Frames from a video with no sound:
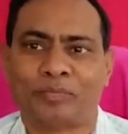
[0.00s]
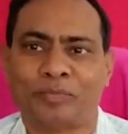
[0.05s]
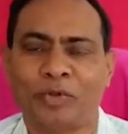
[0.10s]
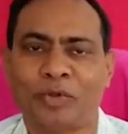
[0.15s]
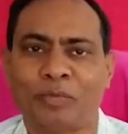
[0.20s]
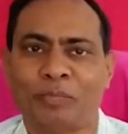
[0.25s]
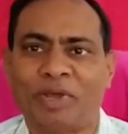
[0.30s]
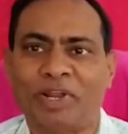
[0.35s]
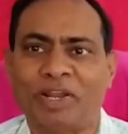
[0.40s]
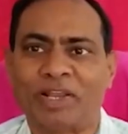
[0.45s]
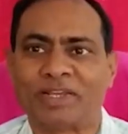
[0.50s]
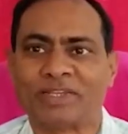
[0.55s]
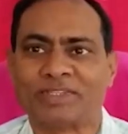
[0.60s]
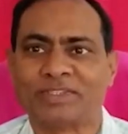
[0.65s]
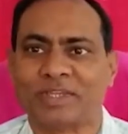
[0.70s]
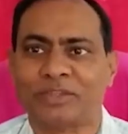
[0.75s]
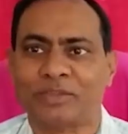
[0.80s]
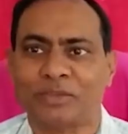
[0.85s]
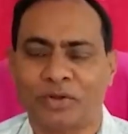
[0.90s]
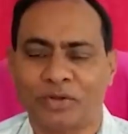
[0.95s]
పురపాలక
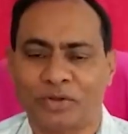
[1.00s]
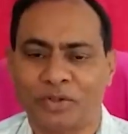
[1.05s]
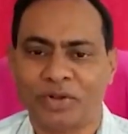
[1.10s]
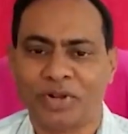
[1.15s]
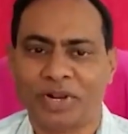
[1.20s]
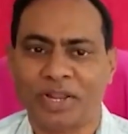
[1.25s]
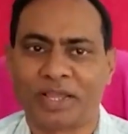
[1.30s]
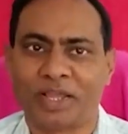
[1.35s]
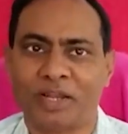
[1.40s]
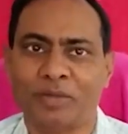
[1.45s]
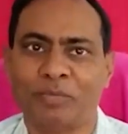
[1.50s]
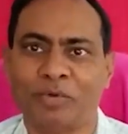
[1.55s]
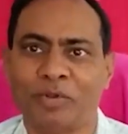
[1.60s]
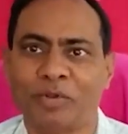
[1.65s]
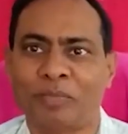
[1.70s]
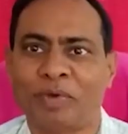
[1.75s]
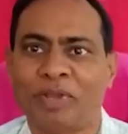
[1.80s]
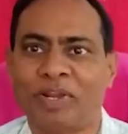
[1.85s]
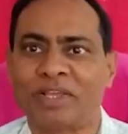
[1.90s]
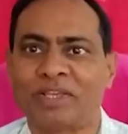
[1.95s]
డోర్నకల్
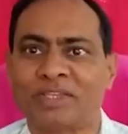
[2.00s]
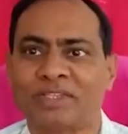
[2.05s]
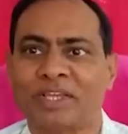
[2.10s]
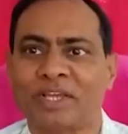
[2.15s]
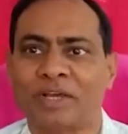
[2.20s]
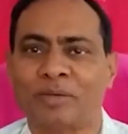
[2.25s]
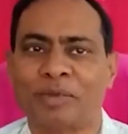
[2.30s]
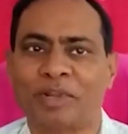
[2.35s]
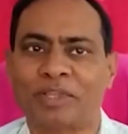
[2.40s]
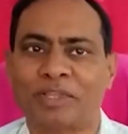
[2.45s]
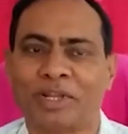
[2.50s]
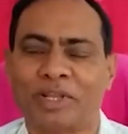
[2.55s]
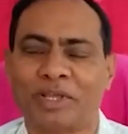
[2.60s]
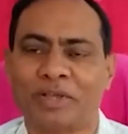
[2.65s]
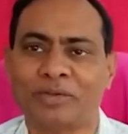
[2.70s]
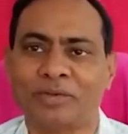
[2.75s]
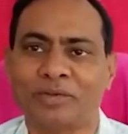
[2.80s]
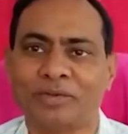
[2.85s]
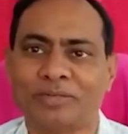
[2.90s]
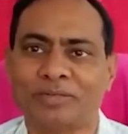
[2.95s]
పురపాలక సంఘ
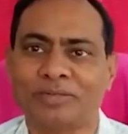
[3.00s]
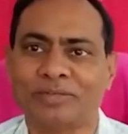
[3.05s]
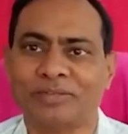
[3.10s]
ప్రజలకు